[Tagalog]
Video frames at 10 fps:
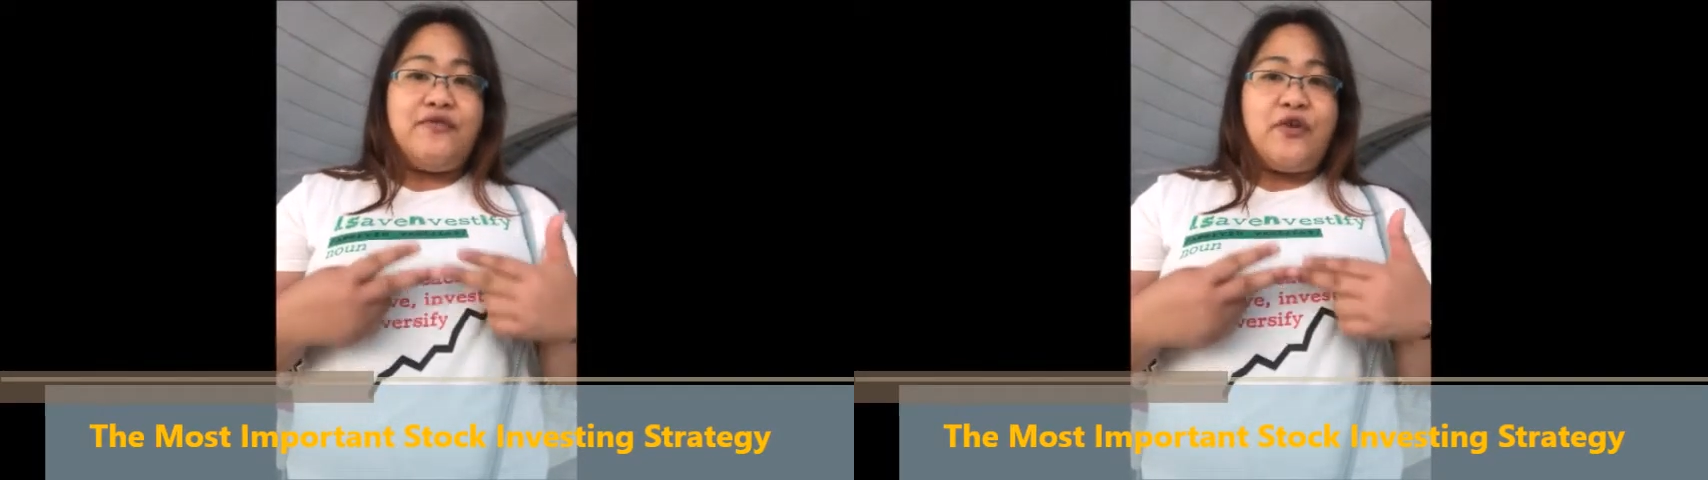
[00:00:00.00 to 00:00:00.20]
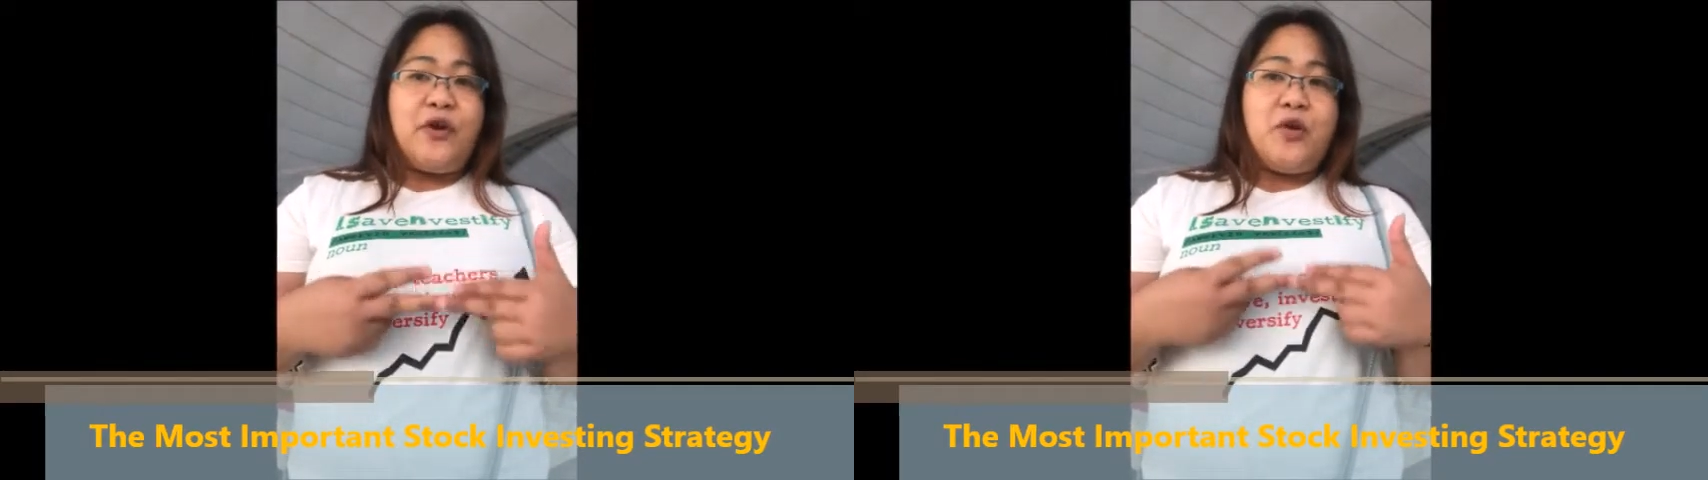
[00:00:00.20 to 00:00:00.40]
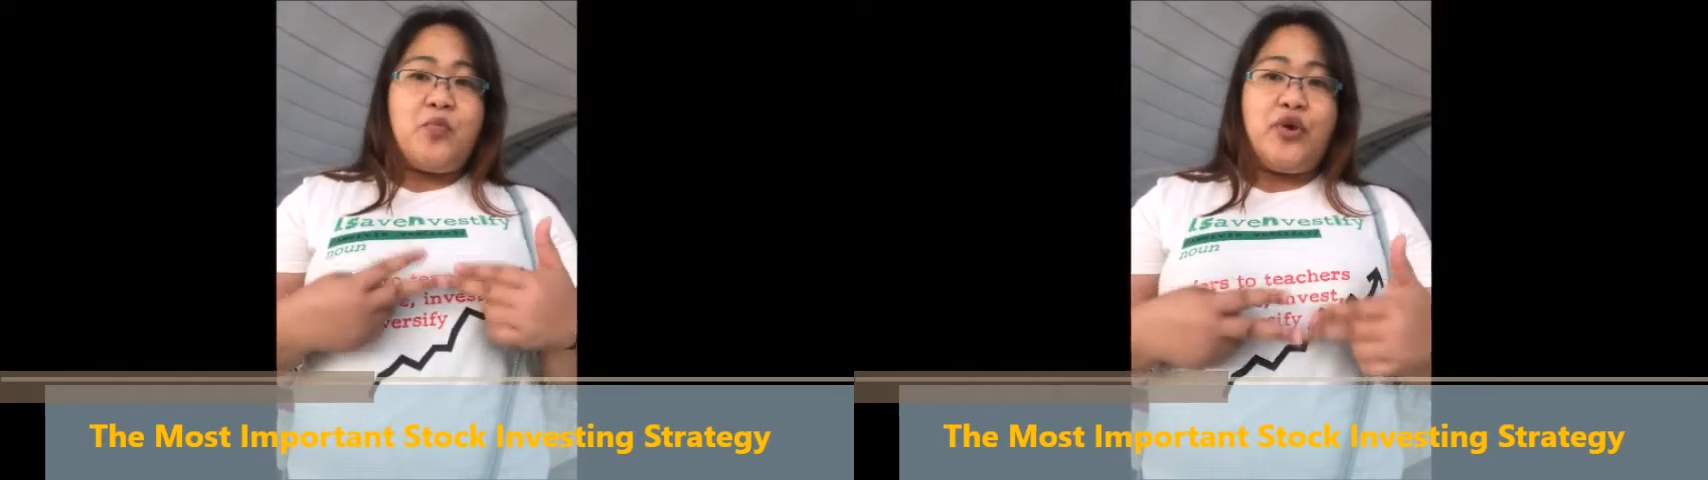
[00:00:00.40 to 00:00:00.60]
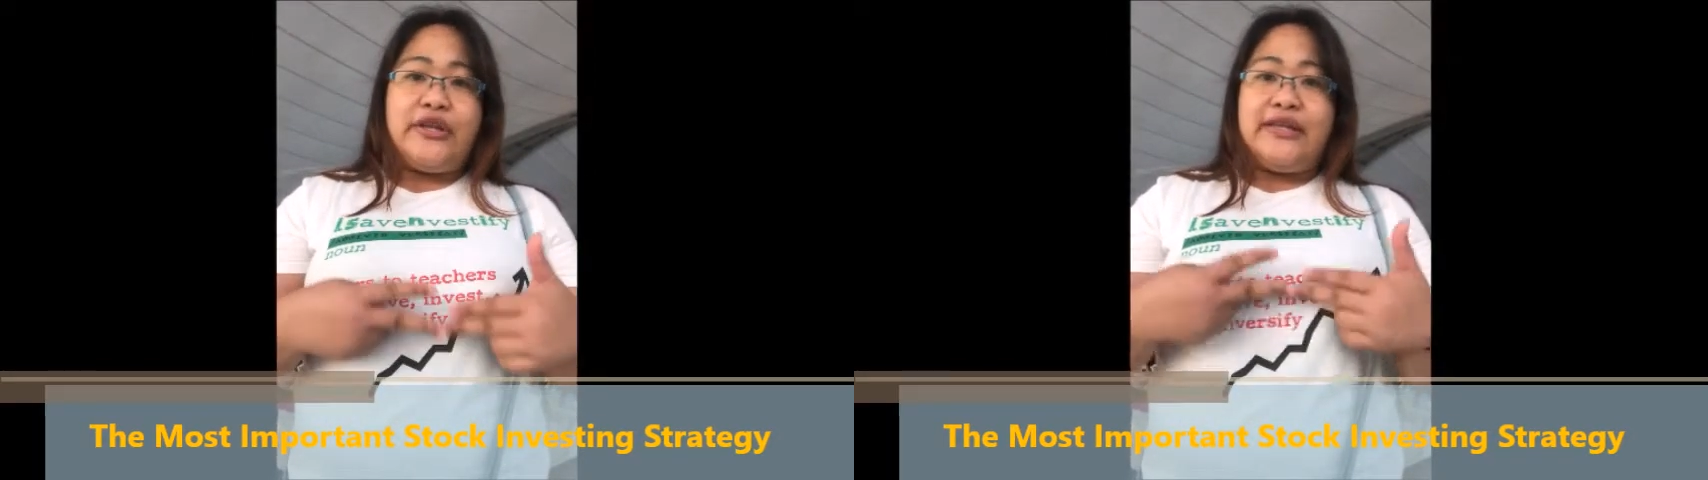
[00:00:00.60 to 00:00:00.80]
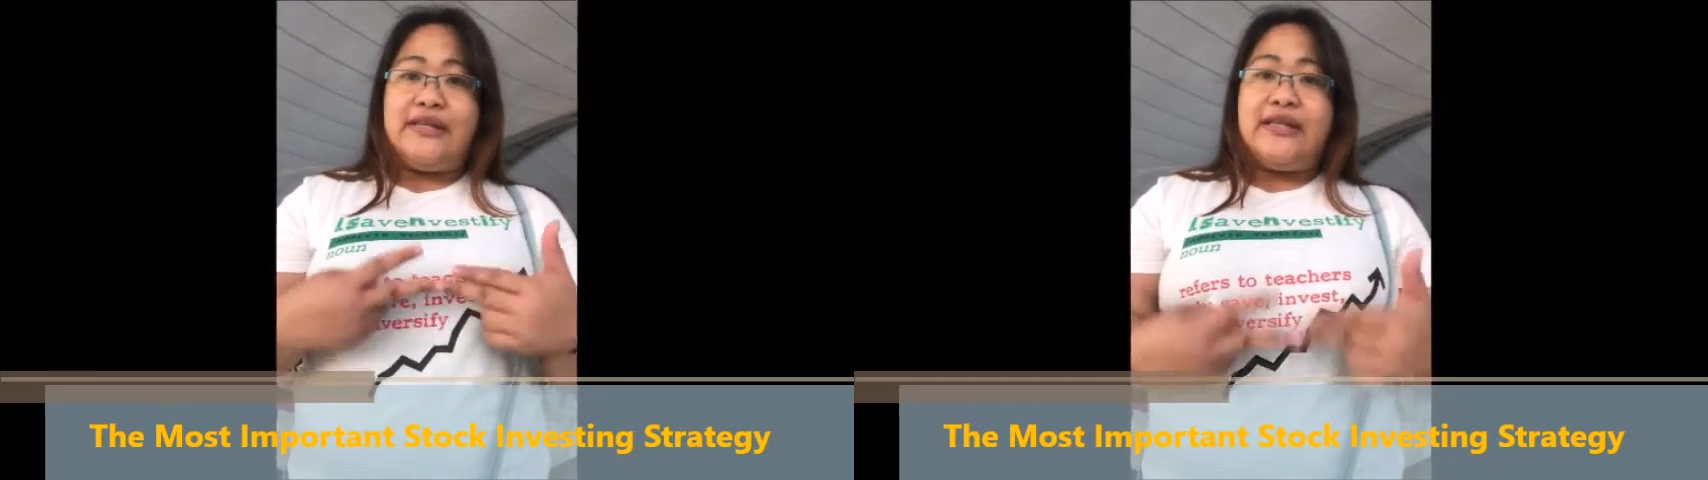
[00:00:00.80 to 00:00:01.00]
the very
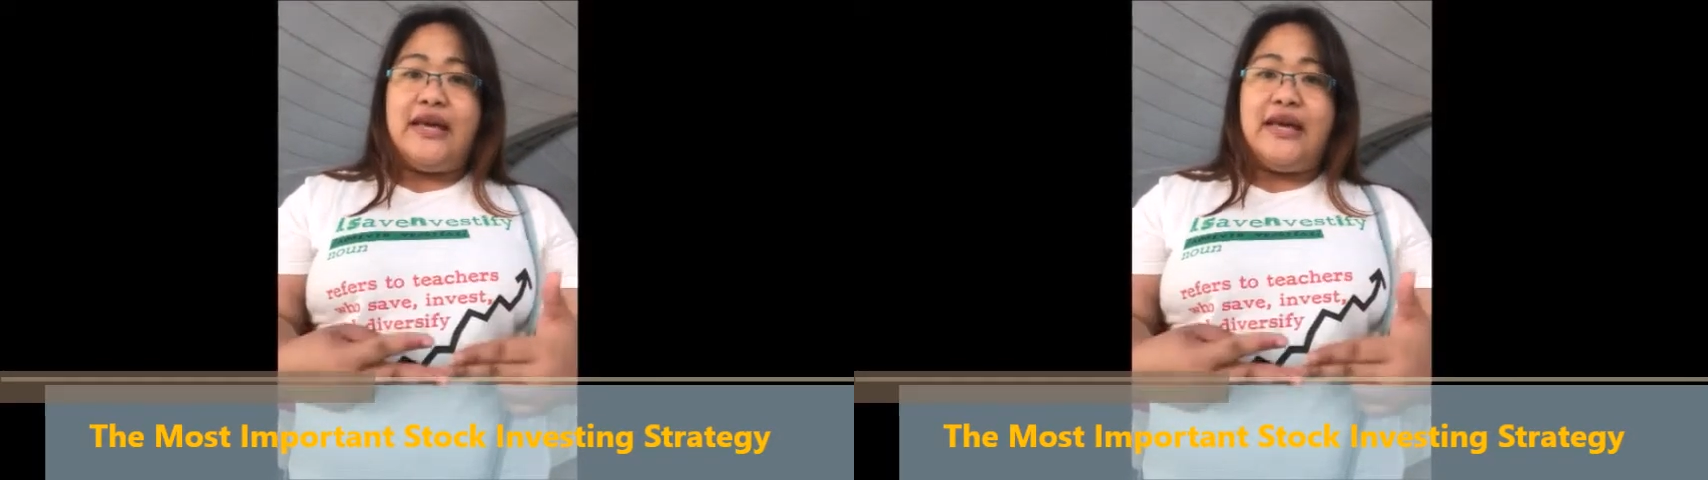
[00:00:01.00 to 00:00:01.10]
important